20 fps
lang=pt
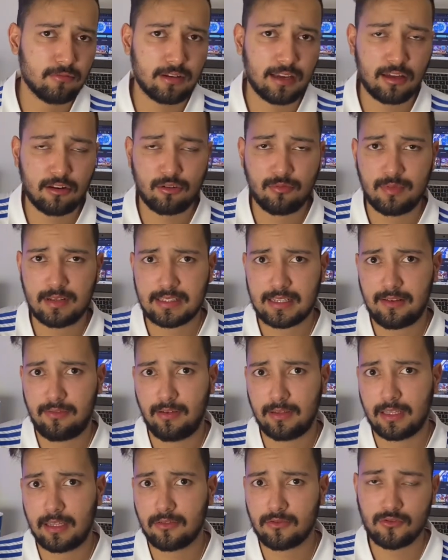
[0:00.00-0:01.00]
quero começar
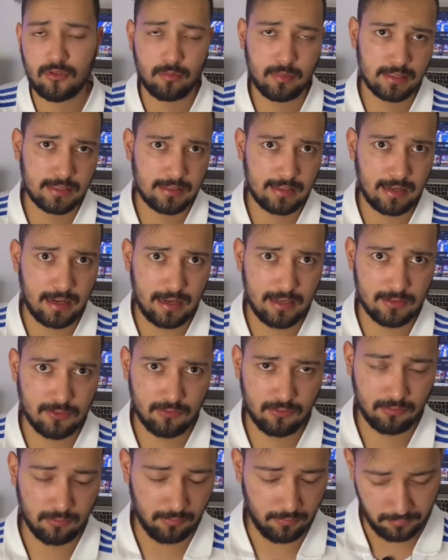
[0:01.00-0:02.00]
falando sobre esse
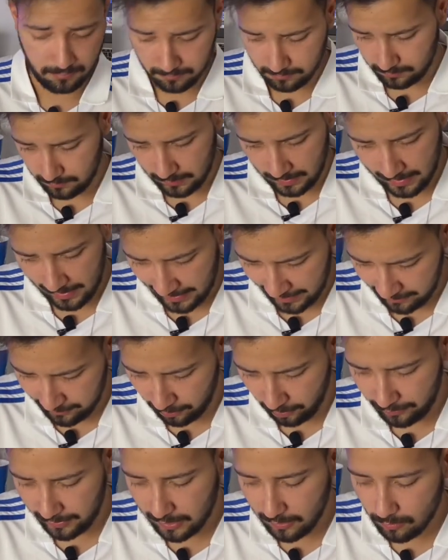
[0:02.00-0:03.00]
caso é,
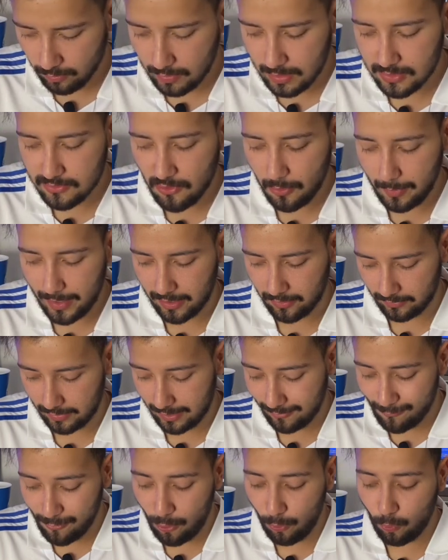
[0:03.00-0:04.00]
envolvendo o Lucas Romero,
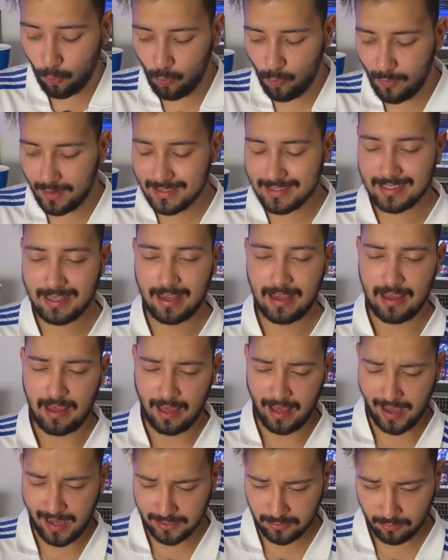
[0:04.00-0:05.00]
né, com algumas
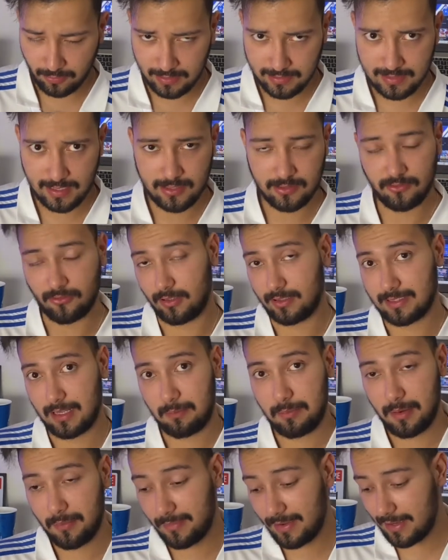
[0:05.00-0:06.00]
atualizações.
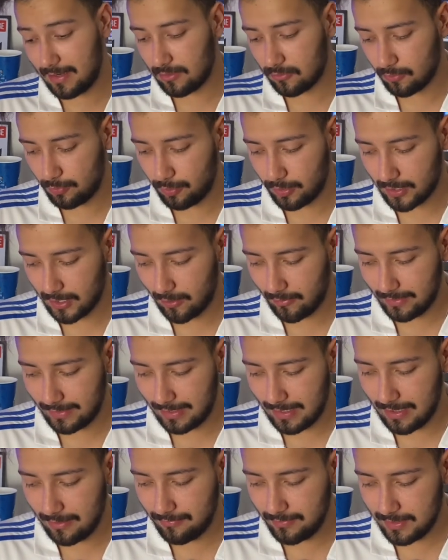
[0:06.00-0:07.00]
A primeira do portal
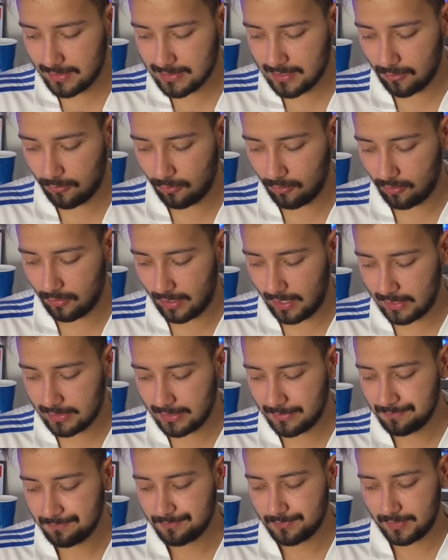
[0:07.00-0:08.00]
aí Revista
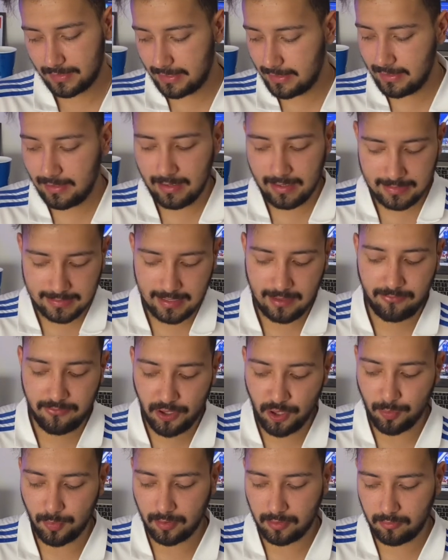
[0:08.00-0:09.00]
Colorada, que eles
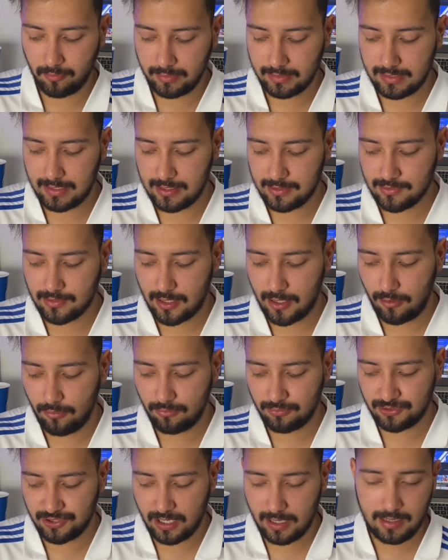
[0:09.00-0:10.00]
afirmam que o
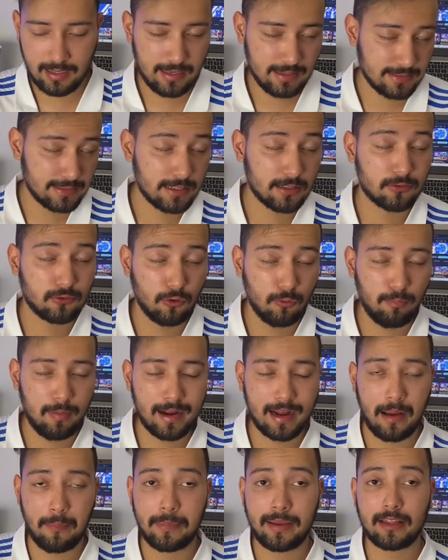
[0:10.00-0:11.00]
Internacional já acertou o
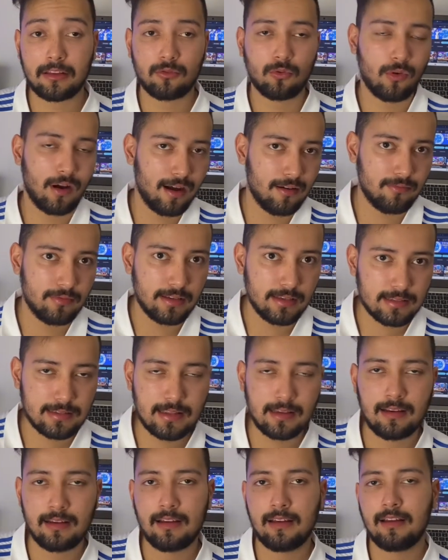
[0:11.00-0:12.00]
pagamento à vista